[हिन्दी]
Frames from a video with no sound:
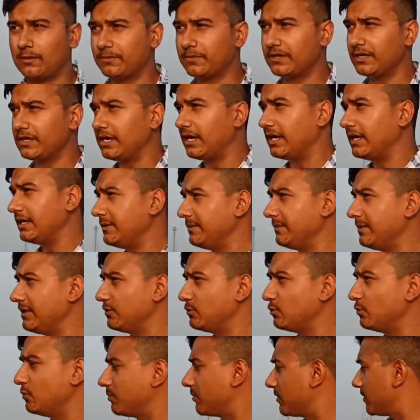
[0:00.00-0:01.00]
आपकी गाड़ी में
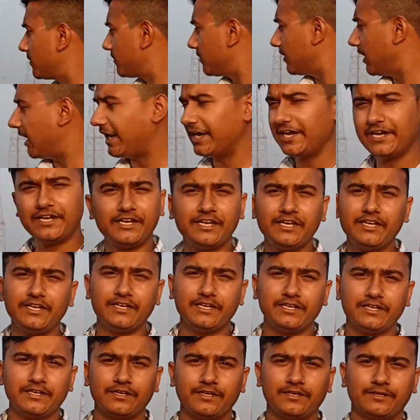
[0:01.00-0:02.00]
धूप आएगी ही
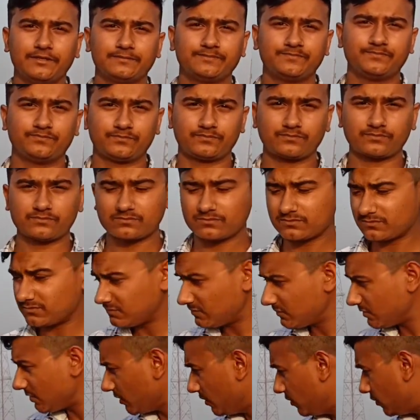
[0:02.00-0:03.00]

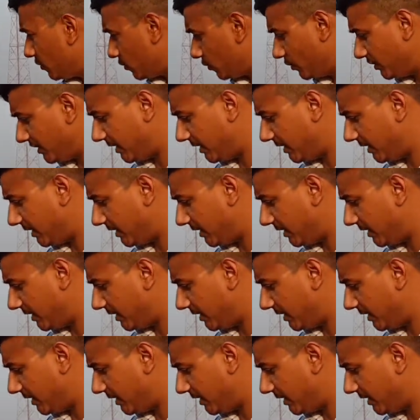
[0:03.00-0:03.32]
नहीं तो